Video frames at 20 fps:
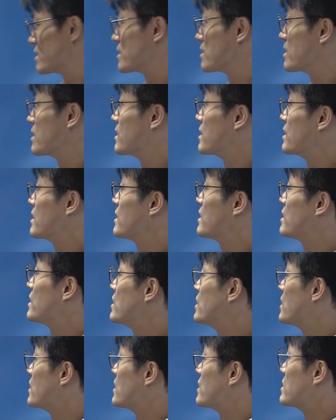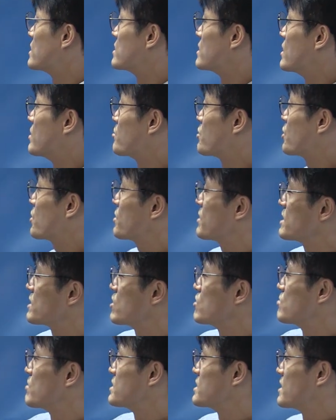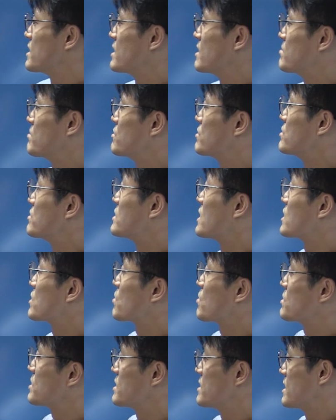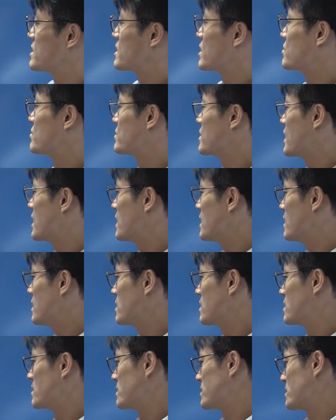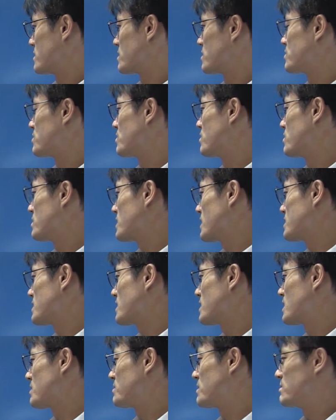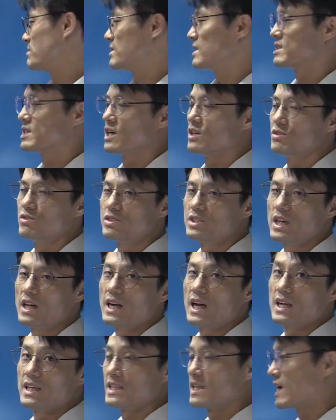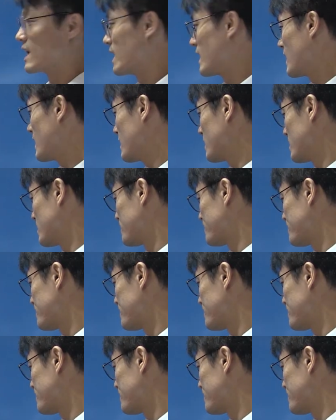네. 표현의 자유만 제한할 뿐, 자, 통신의 자유나 그렇죠? 사생활의 비밀의 자유 제한 아니다.